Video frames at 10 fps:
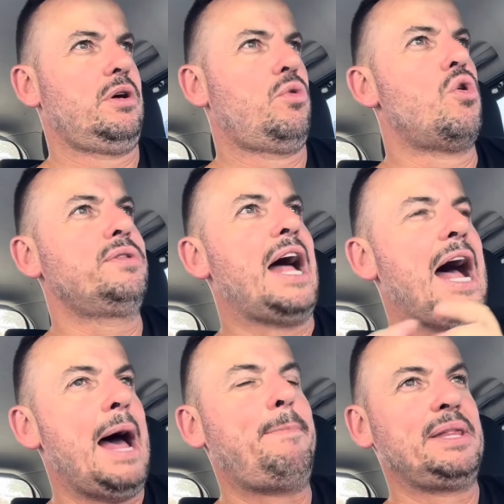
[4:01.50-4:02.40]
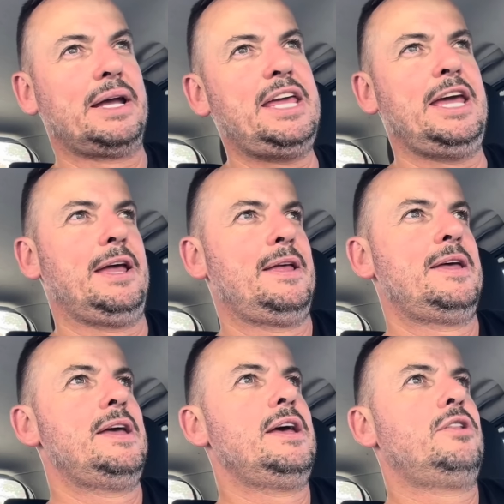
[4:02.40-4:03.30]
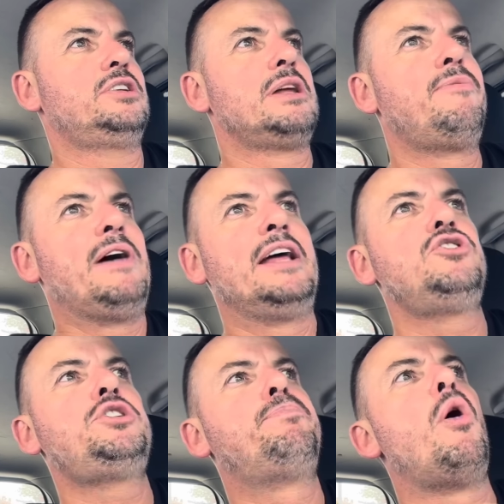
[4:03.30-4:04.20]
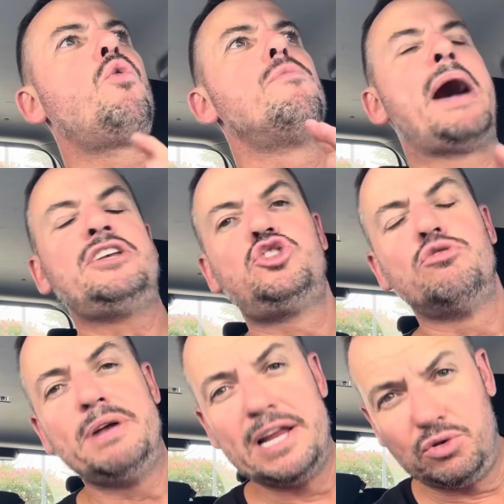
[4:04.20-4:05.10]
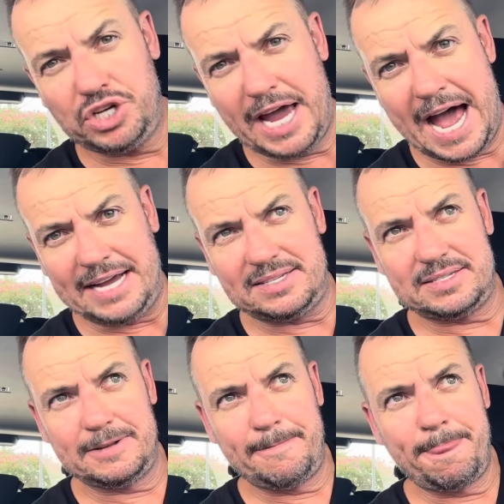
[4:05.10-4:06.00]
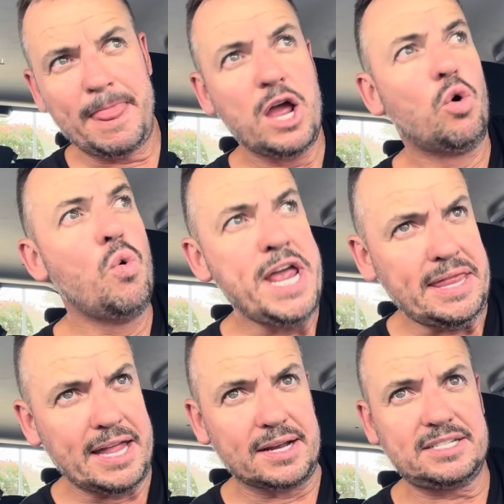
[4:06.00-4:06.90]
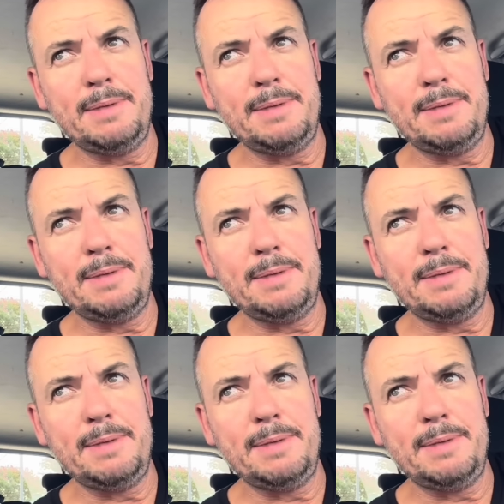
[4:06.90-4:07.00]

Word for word: conta rápida aqui, nós estamos falando de pouco mais de um milhão de reais. O Inter, se